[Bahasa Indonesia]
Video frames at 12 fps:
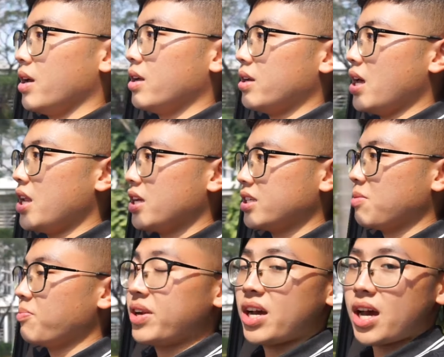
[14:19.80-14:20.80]
dari hasil
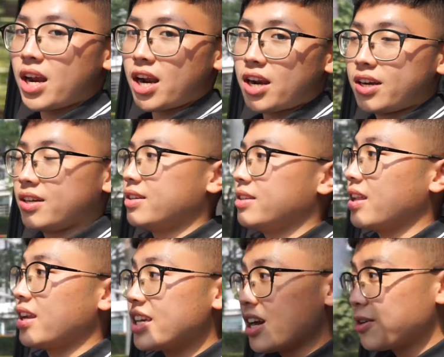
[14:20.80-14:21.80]
pendengaran
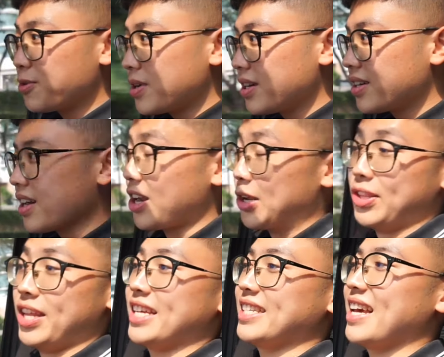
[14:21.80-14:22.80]
telinga gue kalau
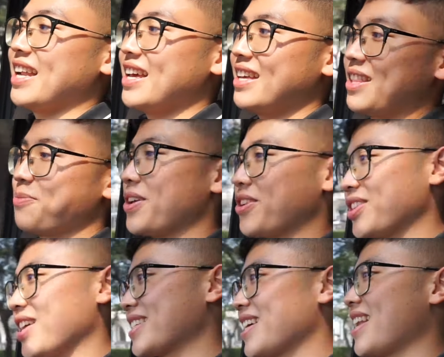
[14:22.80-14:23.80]
tidak salah tapi
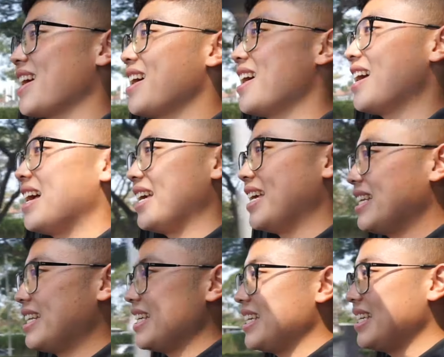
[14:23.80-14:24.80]
harusnya nggak salah
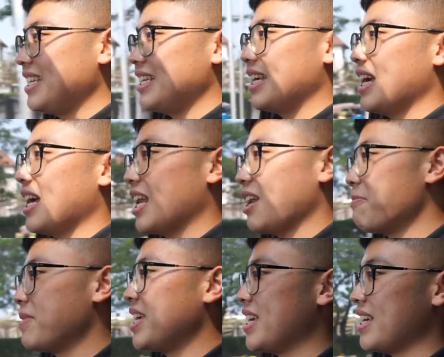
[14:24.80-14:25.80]
ini
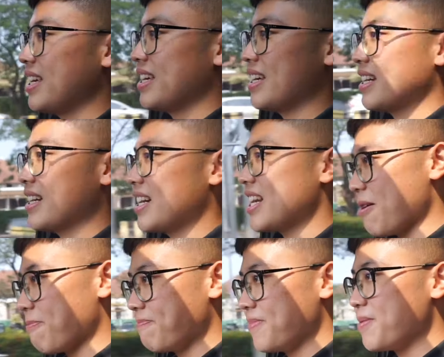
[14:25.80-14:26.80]
lebih kedap
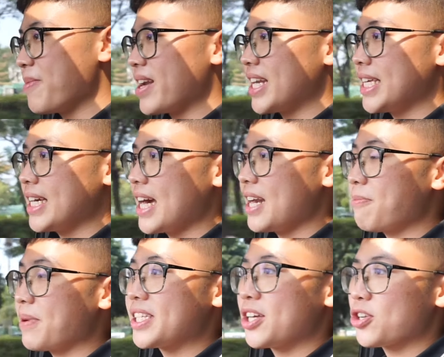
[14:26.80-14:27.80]
dibandingkan
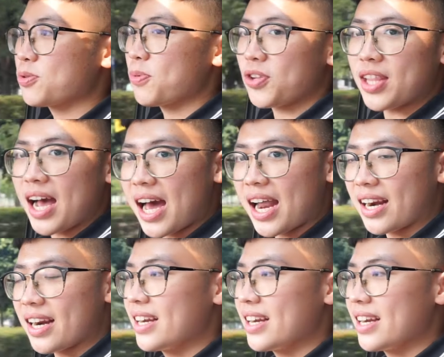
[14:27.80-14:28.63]
Pajero Sport Dakar